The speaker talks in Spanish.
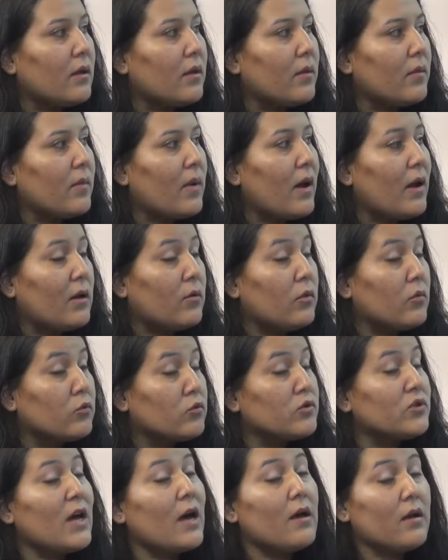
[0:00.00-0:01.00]
eh, al
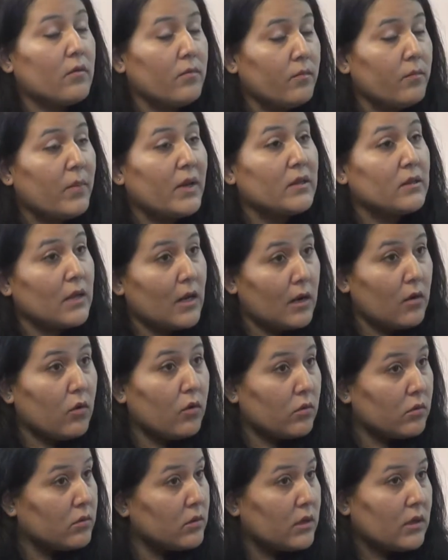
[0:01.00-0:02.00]
usar
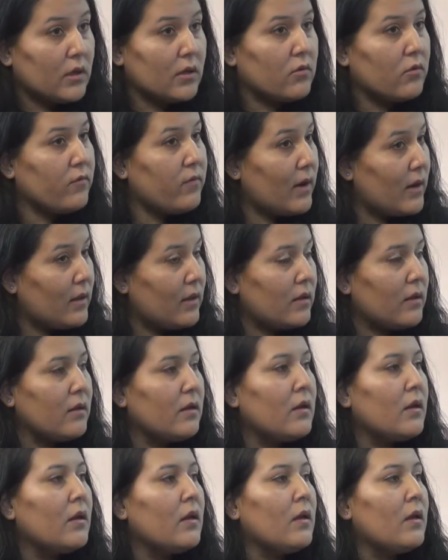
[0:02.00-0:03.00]
pantalón y ya no falda,
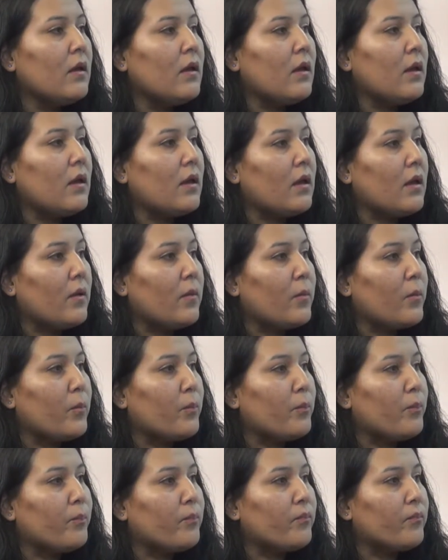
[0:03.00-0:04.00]

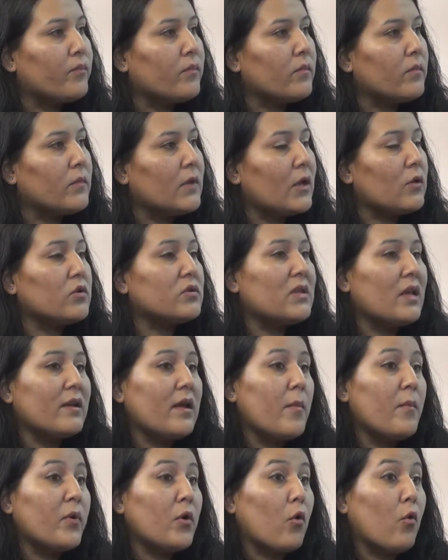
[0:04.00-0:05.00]
em, ya no
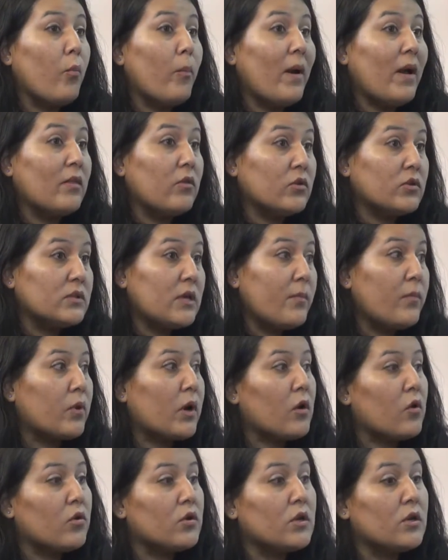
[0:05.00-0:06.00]
estarían preocupándose
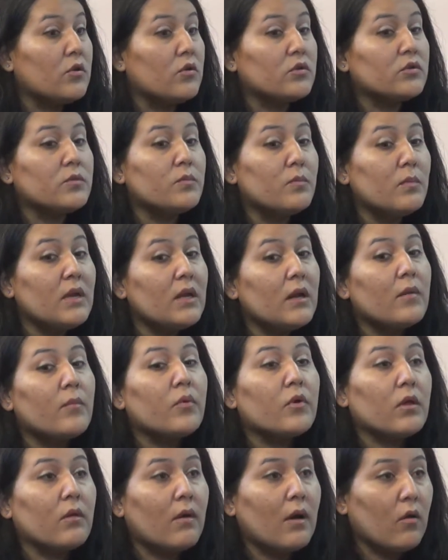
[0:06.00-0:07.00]
porque los niños miran
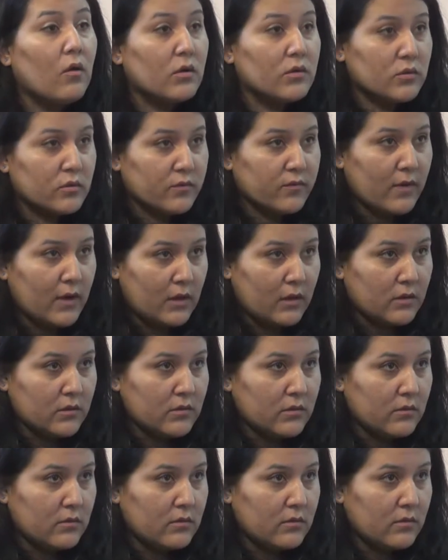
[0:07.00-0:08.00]
por debajo de sus
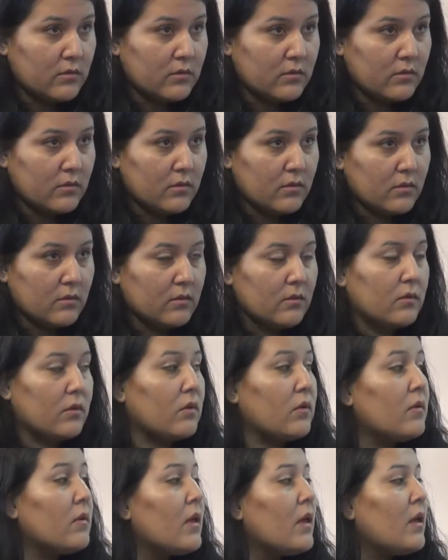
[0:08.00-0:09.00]
faldas.
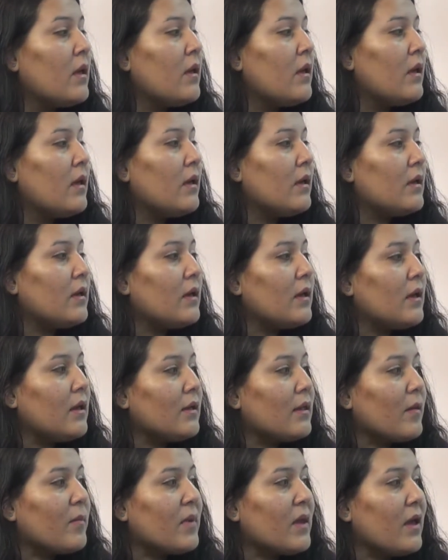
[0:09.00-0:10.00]
¿no? Y
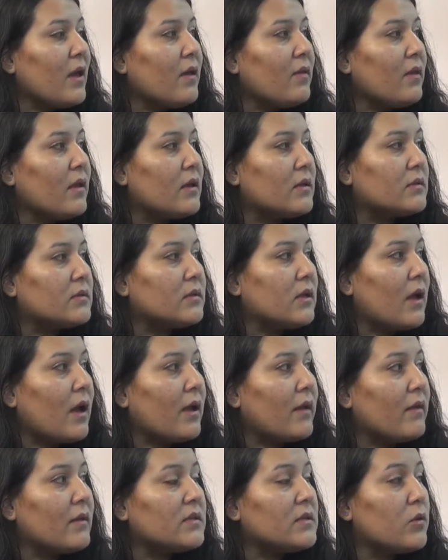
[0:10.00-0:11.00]
también este,
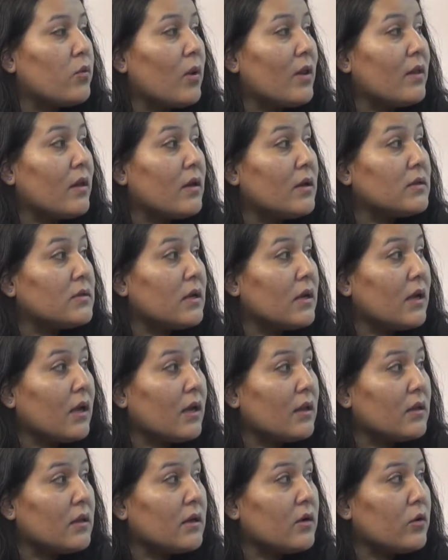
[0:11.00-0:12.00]
hay desigualdades de
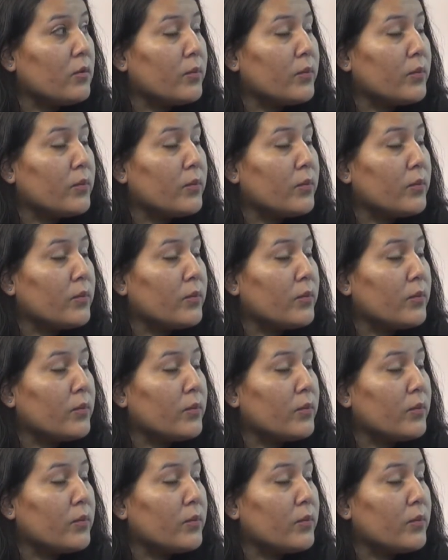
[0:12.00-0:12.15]
género